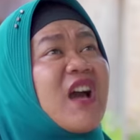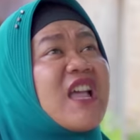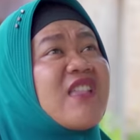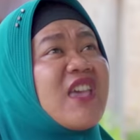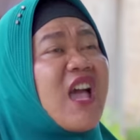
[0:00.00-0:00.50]

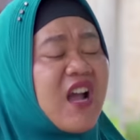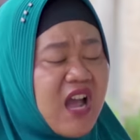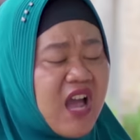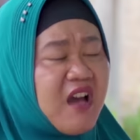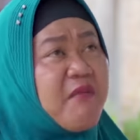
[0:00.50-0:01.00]
makasih ya
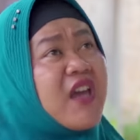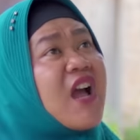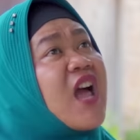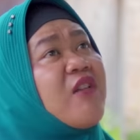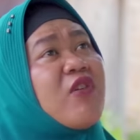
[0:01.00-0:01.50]
kak baik
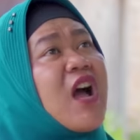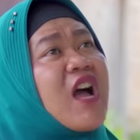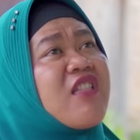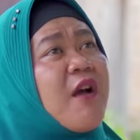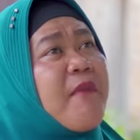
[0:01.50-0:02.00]
kali lo
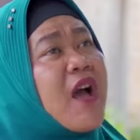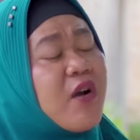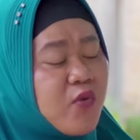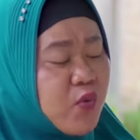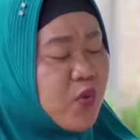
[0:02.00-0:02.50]
kakak sama
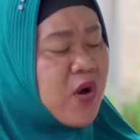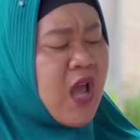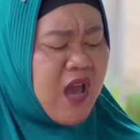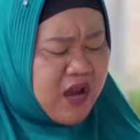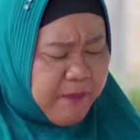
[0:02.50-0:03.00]
aku
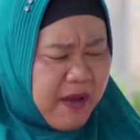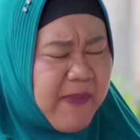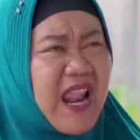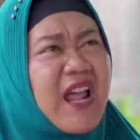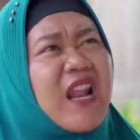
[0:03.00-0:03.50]
gak
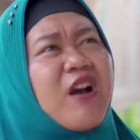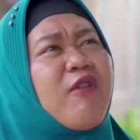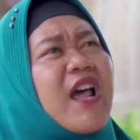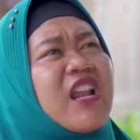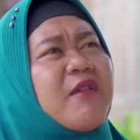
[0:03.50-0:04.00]
apa-apa lah
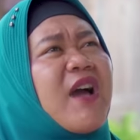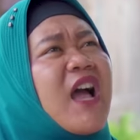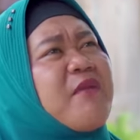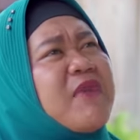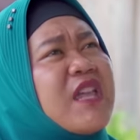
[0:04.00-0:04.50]
anakku hari ini
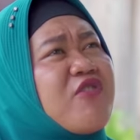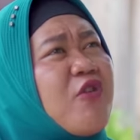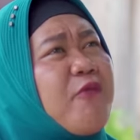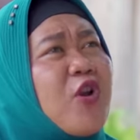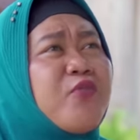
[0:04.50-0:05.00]
makan mie
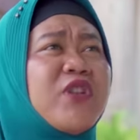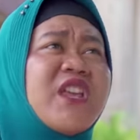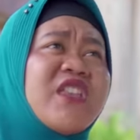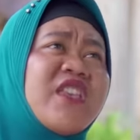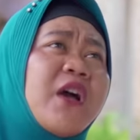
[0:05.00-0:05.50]
sop walaupun
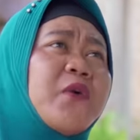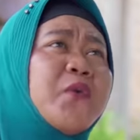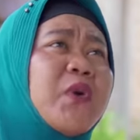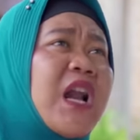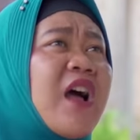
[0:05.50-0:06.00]
gizinya
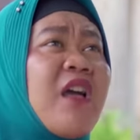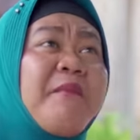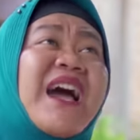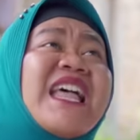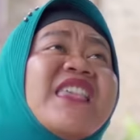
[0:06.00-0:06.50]
kurang
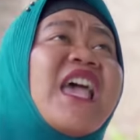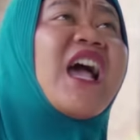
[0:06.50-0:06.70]
makasih